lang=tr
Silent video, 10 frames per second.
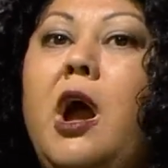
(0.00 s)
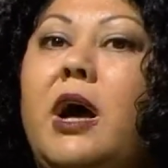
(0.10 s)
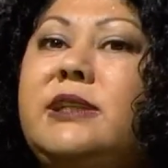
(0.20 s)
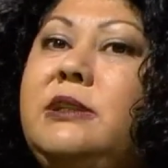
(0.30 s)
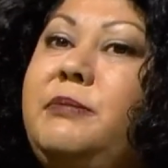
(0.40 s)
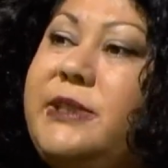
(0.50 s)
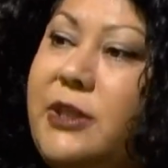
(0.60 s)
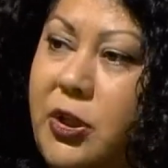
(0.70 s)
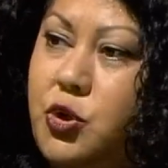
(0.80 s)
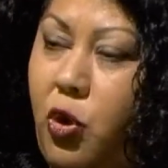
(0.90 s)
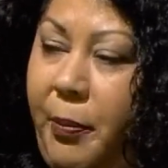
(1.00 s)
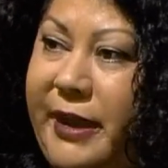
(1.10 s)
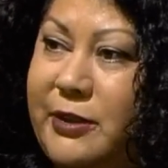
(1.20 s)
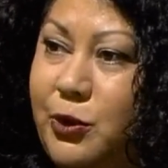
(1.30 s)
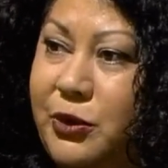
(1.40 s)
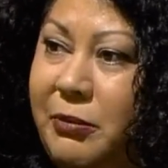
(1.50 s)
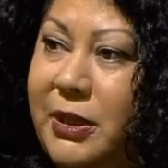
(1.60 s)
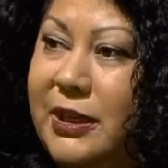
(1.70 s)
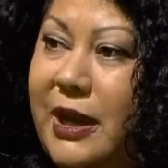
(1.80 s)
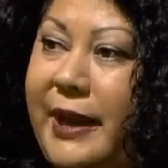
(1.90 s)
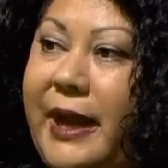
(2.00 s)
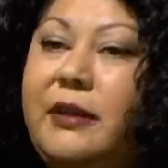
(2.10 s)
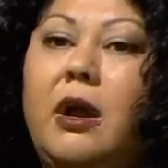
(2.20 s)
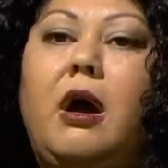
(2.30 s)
Aslında bize de çok benziyor değil mi hikaye? Benziyor, yani